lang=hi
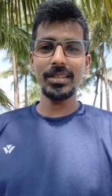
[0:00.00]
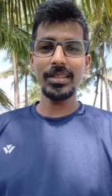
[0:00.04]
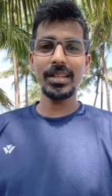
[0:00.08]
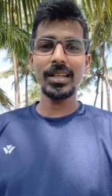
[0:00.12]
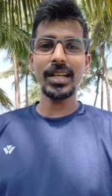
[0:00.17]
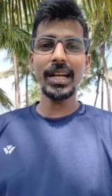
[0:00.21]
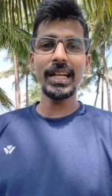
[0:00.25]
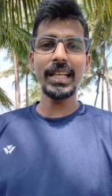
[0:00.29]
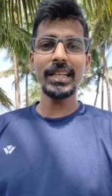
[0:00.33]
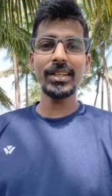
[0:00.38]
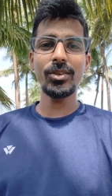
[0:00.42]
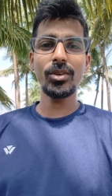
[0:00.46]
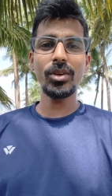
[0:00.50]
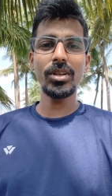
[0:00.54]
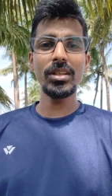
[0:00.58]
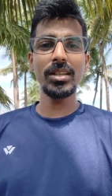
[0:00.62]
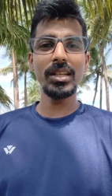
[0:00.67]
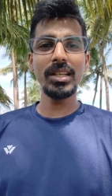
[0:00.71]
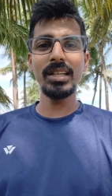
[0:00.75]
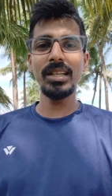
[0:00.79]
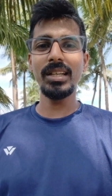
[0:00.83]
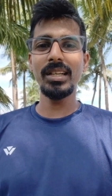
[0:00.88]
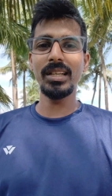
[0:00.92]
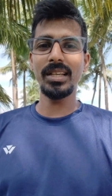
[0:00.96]
गाड़ी को
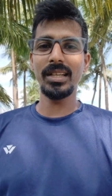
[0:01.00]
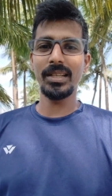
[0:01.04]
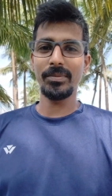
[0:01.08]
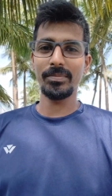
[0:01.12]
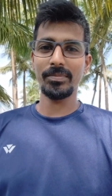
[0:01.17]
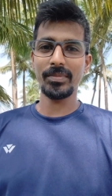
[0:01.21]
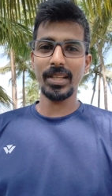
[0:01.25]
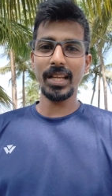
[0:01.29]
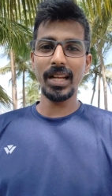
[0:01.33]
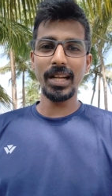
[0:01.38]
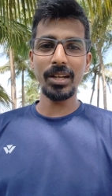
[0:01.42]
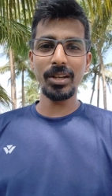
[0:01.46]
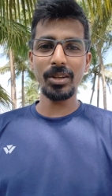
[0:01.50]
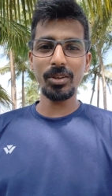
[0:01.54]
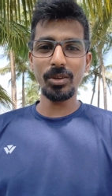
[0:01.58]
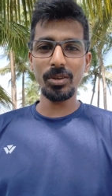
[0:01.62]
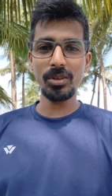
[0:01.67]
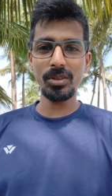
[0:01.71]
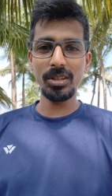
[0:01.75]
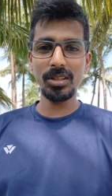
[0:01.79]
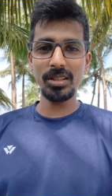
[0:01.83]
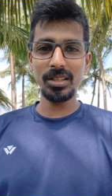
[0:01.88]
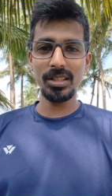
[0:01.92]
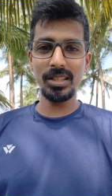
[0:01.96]
नहीं है एंटॉक
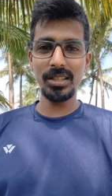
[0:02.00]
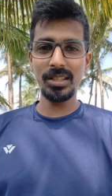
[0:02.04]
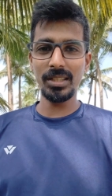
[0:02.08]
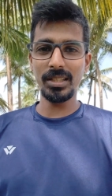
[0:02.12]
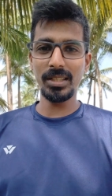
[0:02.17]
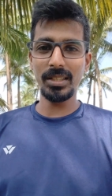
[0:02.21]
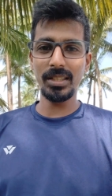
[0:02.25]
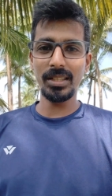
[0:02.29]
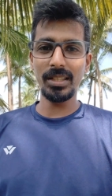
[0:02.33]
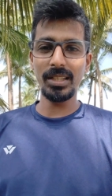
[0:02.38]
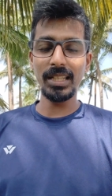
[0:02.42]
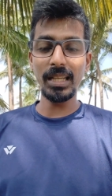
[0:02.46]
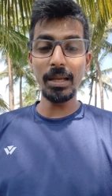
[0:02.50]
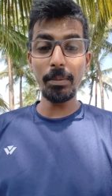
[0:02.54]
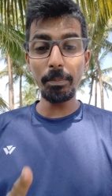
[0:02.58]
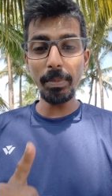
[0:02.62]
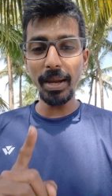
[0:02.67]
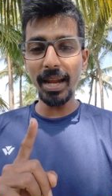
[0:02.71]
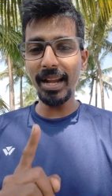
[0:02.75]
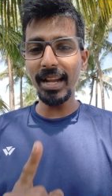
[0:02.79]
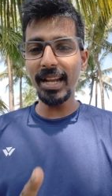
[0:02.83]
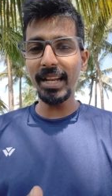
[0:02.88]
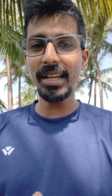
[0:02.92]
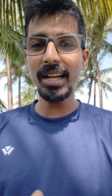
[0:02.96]
को नहीं है ये
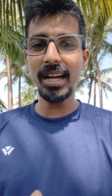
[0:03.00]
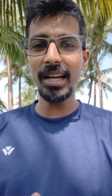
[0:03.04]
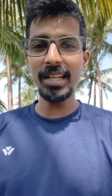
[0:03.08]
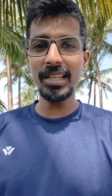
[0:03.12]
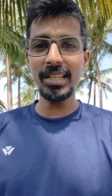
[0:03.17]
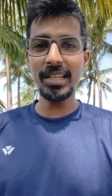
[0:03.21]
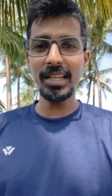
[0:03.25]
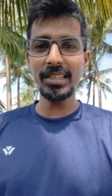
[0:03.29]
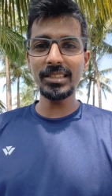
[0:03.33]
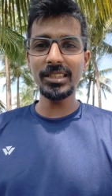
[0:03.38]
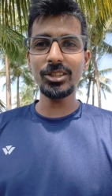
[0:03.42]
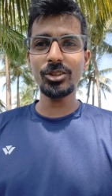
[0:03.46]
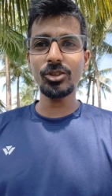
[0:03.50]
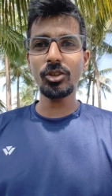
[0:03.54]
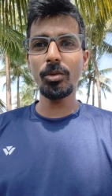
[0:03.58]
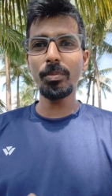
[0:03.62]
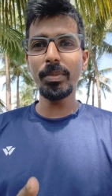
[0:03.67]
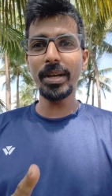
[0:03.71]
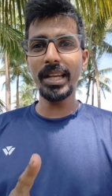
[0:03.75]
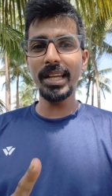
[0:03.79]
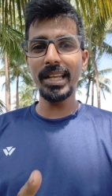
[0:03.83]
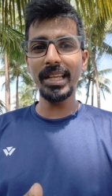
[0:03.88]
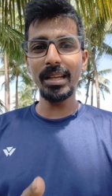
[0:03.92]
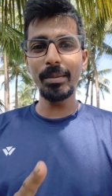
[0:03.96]
पहली गाड़ी है जिसको
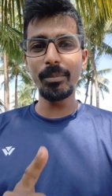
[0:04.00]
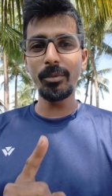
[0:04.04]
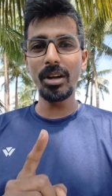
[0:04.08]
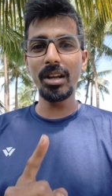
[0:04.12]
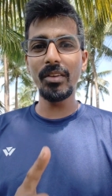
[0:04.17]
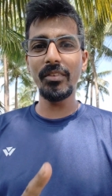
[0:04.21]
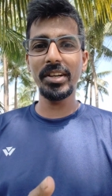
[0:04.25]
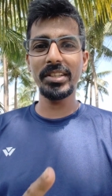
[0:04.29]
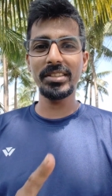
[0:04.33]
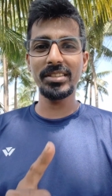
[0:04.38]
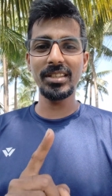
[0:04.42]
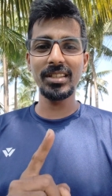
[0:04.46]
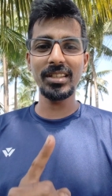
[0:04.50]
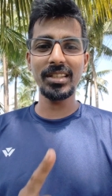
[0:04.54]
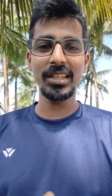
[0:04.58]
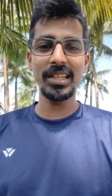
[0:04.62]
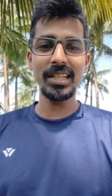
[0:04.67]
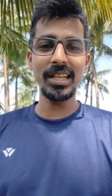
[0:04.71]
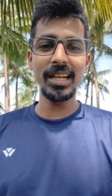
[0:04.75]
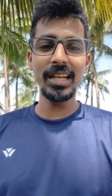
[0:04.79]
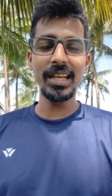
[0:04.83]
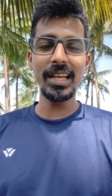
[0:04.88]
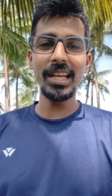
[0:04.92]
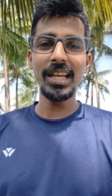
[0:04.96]
मैंने ये मॉडिफिकेशन
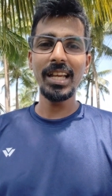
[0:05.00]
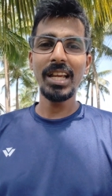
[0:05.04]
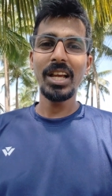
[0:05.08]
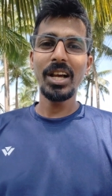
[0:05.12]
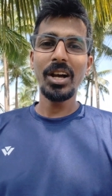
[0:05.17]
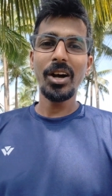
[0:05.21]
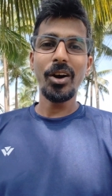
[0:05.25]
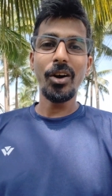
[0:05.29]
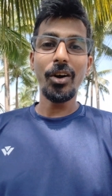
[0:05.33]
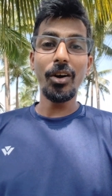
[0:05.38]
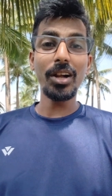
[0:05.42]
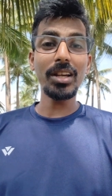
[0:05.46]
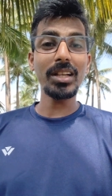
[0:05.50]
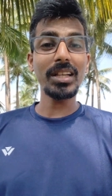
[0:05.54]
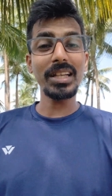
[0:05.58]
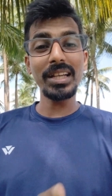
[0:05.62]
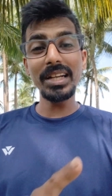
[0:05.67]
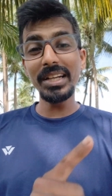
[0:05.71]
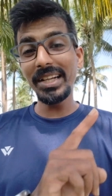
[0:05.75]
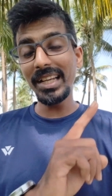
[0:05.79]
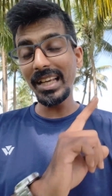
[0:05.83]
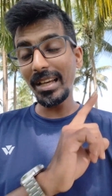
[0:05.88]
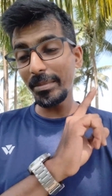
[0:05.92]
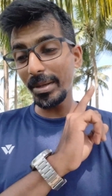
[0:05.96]
किया है और
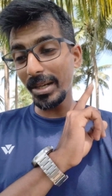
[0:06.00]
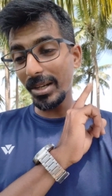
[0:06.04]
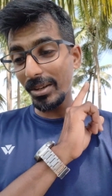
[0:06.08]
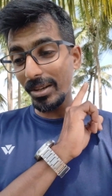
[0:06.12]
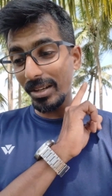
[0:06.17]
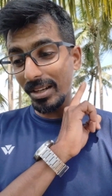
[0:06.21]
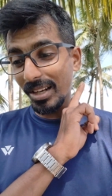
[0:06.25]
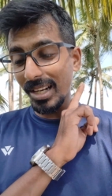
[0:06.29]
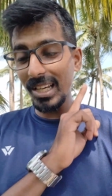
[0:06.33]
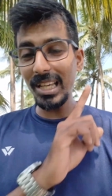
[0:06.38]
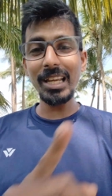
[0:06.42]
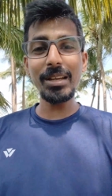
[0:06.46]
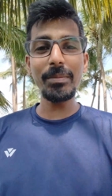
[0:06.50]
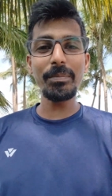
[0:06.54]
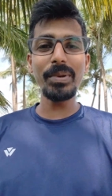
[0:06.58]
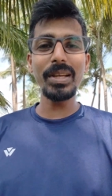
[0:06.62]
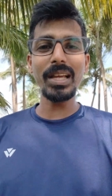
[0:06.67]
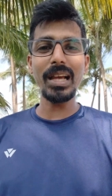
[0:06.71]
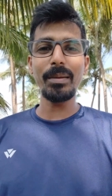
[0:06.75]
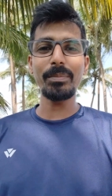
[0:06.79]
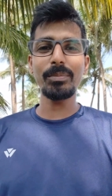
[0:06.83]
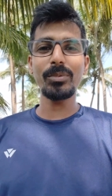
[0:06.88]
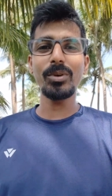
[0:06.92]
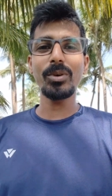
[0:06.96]
इंडिया में कहीं भी
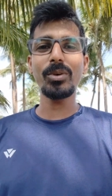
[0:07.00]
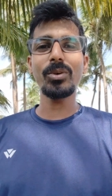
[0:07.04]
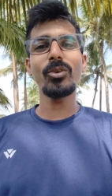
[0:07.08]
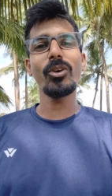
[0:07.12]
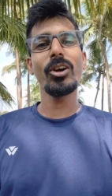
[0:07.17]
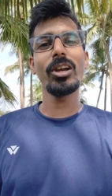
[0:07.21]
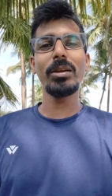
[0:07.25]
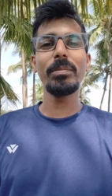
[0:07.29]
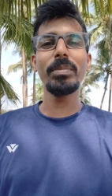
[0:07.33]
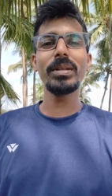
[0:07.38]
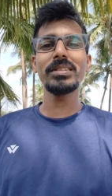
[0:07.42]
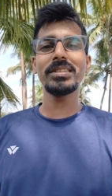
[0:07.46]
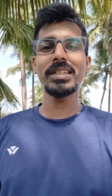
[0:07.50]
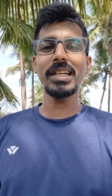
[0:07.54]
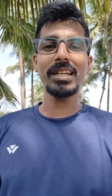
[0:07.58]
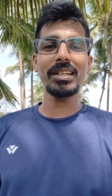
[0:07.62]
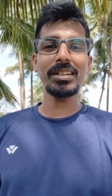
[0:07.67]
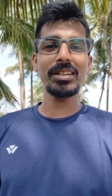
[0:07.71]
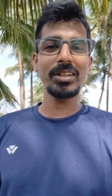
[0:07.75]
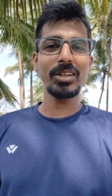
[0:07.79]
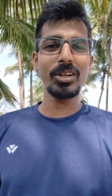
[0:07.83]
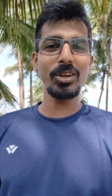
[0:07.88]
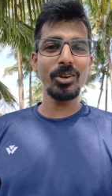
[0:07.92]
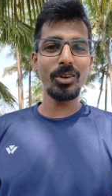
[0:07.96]
आपको कोई भी चेक
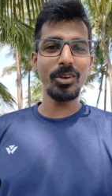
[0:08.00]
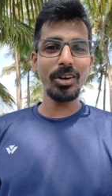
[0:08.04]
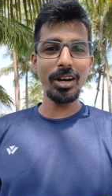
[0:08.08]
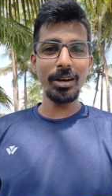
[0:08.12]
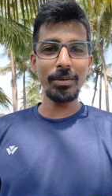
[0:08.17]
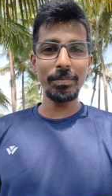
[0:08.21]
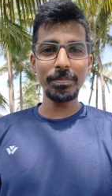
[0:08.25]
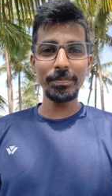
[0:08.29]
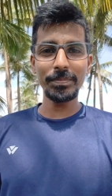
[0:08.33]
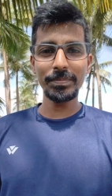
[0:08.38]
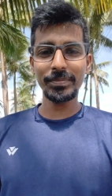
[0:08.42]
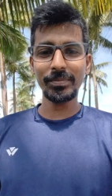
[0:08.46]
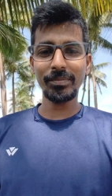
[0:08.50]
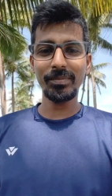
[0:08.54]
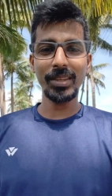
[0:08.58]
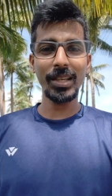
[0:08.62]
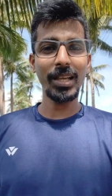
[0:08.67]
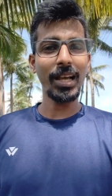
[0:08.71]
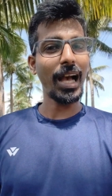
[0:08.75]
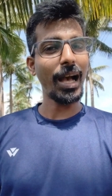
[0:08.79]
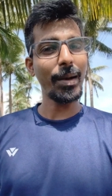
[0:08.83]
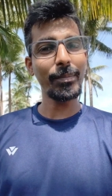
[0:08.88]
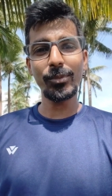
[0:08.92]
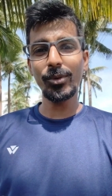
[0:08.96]
कर लो आप
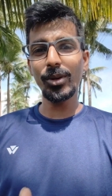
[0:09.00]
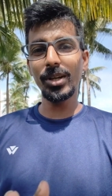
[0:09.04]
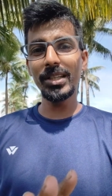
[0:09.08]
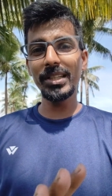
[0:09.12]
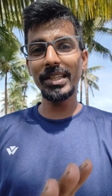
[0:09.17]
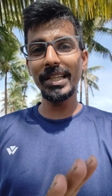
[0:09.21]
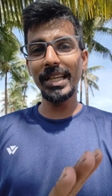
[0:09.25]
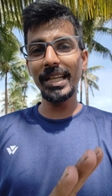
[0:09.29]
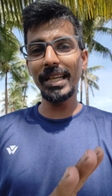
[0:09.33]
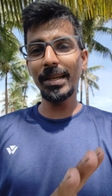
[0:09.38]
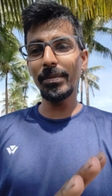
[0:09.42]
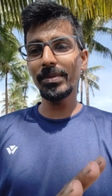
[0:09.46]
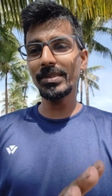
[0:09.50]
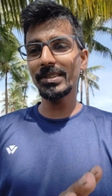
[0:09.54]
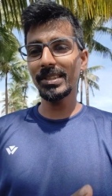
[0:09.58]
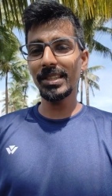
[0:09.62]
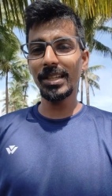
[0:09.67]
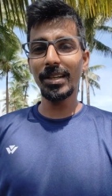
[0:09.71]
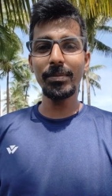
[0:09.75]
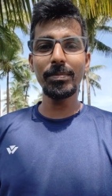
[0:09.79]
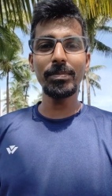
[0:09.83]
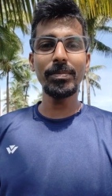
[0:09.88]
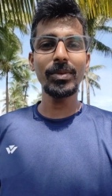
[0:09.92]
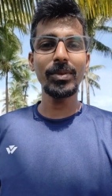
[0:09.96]
आपको ये
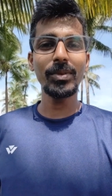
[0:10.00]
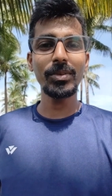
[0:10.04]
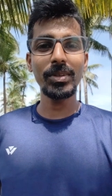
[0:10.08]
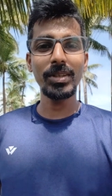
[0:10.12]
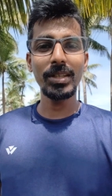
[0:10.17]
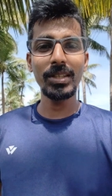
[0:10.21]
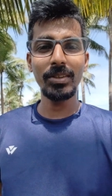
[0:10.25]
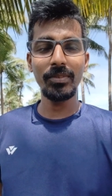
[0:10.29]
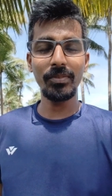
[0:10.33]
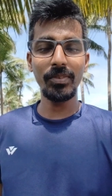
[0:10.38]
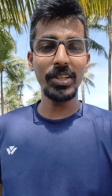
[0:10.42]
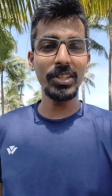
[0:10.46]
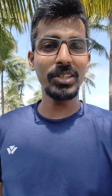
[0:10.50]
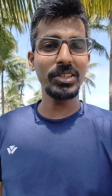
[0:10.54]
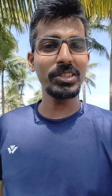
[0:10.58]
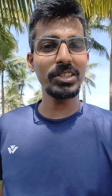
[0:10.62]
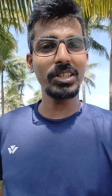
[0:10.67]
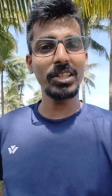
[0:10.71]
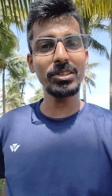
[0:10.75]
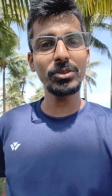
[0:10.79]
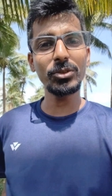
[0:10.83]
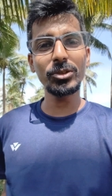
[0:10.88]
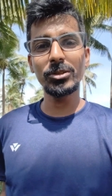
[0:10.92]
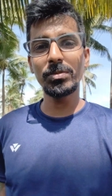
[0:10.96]
सब
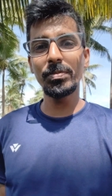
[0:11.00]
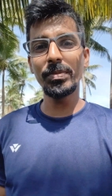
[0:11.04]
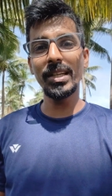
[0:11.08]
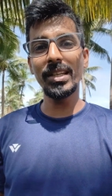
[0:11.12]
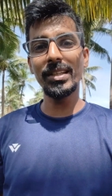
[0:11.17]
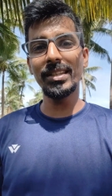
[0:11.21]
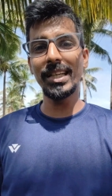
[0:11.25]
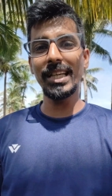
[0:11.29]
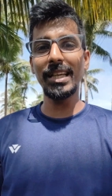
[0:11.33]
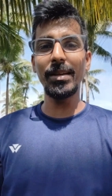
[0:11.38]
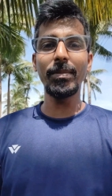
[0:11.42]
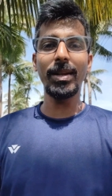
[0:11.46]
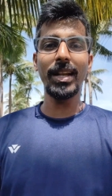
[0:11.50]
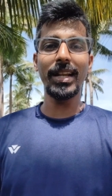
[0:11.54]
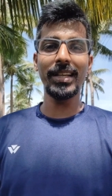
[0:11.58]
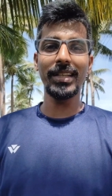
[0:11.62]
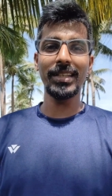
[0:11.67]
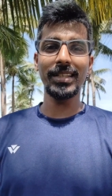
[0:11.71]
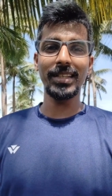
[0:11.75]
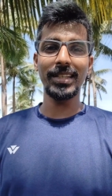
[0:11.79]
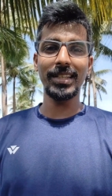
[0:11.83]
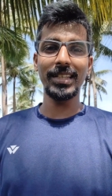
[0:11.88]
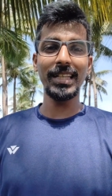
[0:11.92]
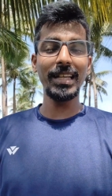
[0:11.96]
फीचर्स उसमें नहीं
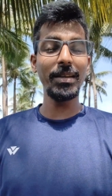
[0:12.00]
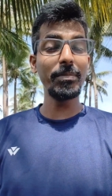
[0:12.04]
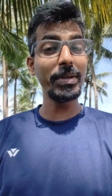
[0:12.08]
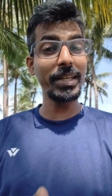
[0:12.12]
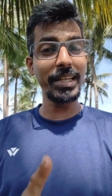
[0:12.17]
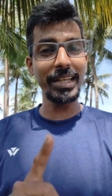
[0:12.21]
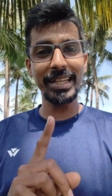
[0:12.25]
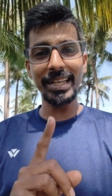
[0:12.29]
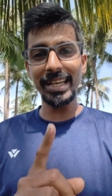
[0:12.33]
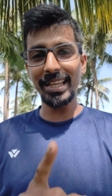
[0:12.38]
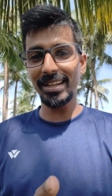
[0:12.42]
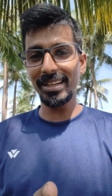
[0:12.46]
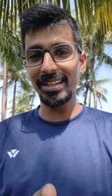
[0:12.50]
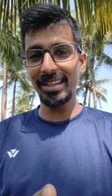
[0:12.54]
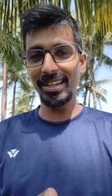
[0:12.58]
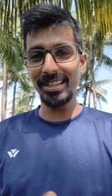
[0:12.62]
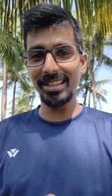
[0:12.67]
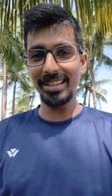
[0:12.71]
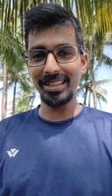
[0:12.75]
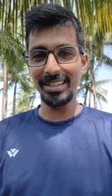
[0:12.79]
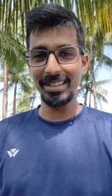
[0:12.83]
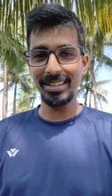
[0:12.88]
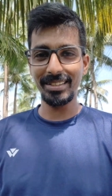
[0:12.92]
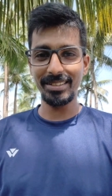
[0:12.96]
मिलेंगे ये मेरी गारंटी
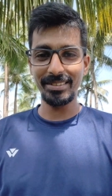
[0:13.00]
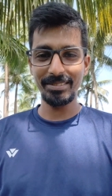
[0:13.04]
है